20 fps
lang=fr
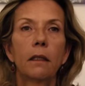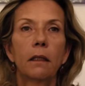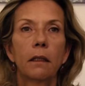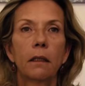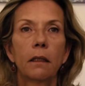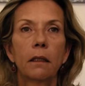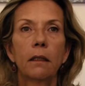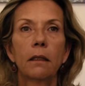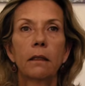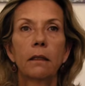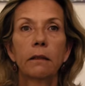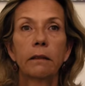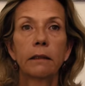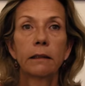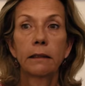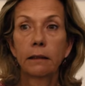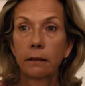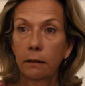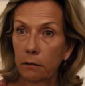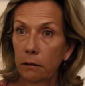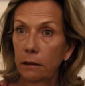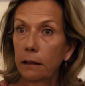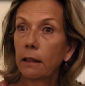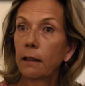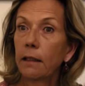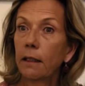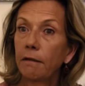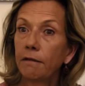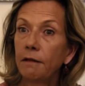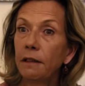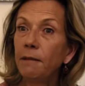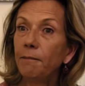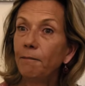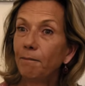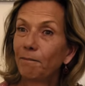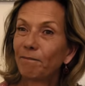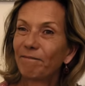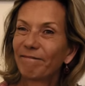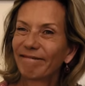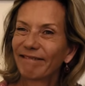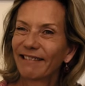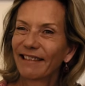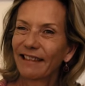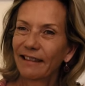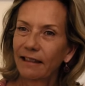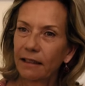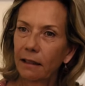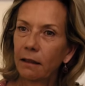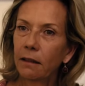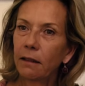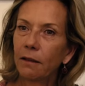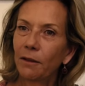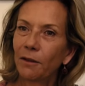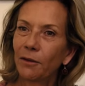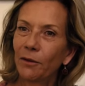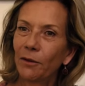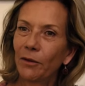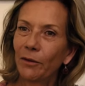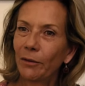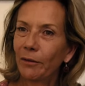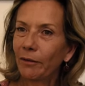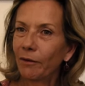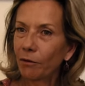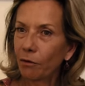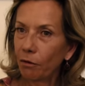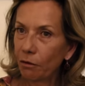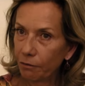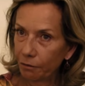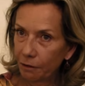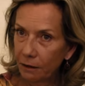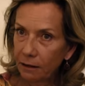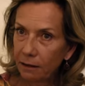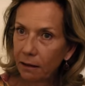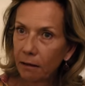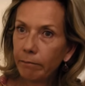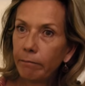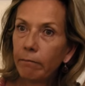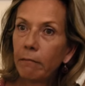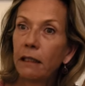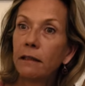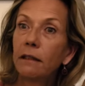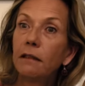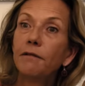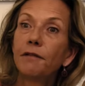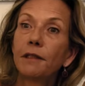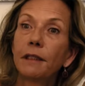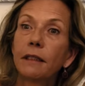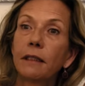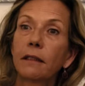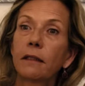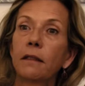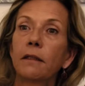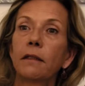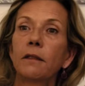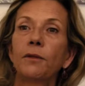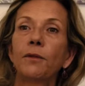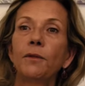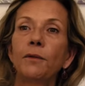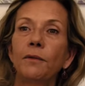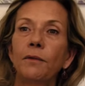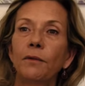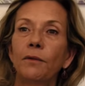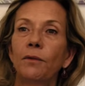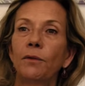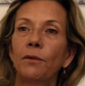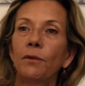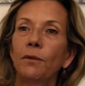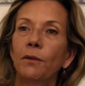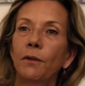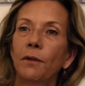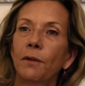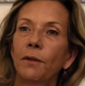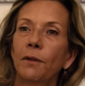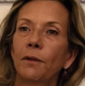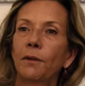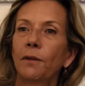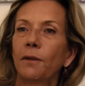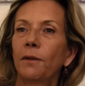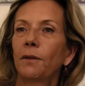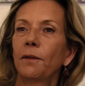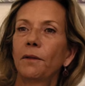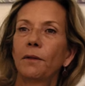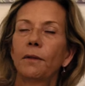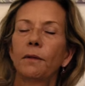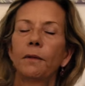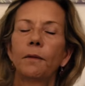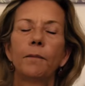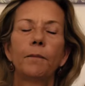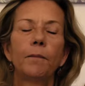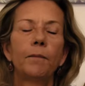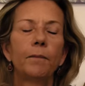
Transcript: Euh, qu'est-ce que c'est que la vie C'est euh, encore une fois, c'est une manifestation de